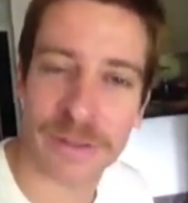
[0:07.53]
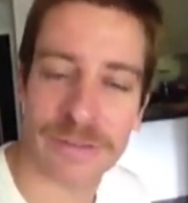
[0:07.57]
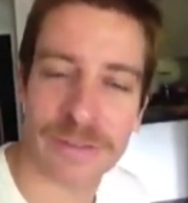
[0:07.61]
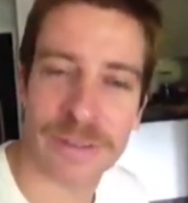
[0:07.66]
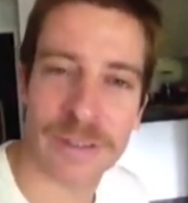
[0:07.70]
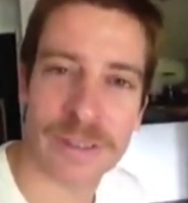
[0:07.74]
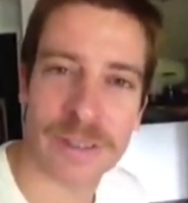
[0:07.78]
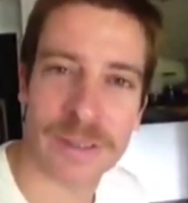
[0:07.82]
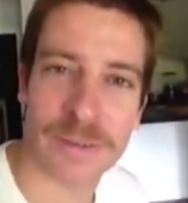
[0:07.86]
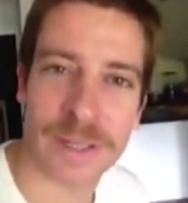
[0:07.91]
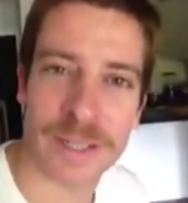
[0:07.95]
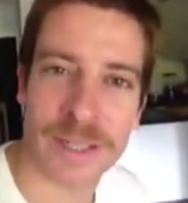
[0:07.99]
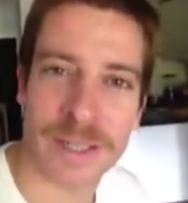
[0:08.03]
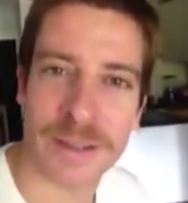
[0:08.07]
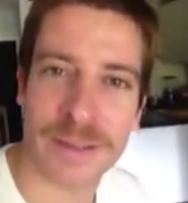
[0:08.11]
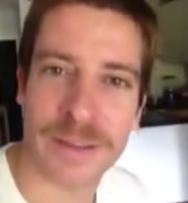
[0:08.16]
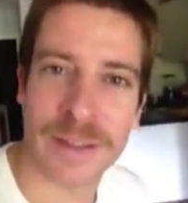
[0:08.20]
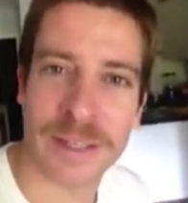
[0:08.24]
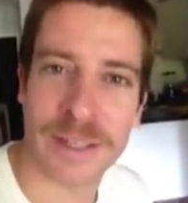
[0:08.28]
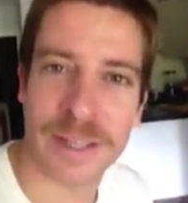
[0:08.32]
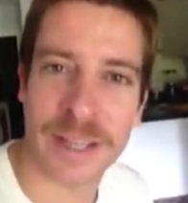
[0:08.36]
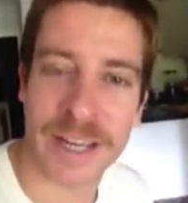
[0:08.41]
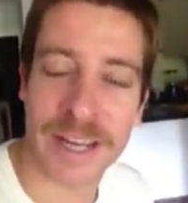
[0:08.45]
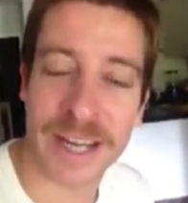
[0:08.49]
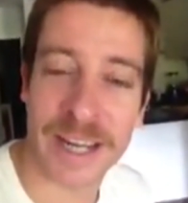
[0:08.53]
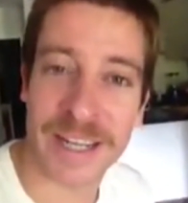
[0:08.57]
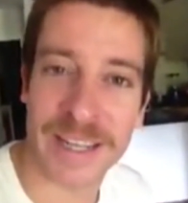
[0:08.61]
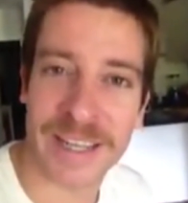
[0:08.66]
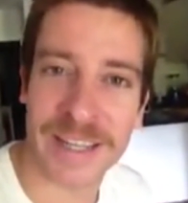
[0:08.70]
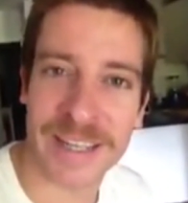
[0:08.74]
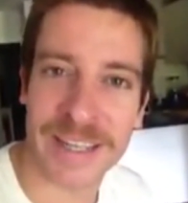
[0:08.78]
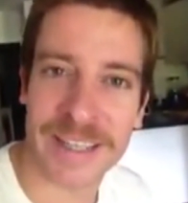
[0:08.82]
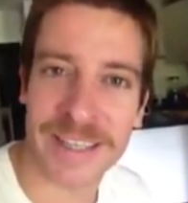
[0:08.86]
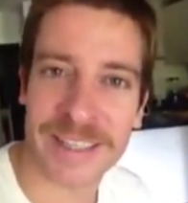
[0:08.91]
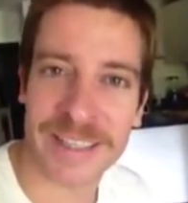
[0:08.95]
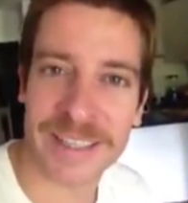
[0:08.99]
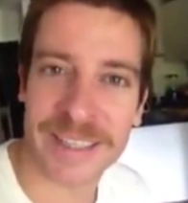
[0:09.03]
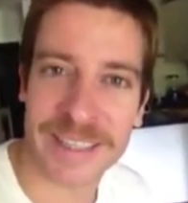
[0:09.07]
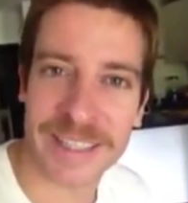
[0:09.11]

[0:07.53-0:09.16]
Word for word: Festival del Cine de Galdar,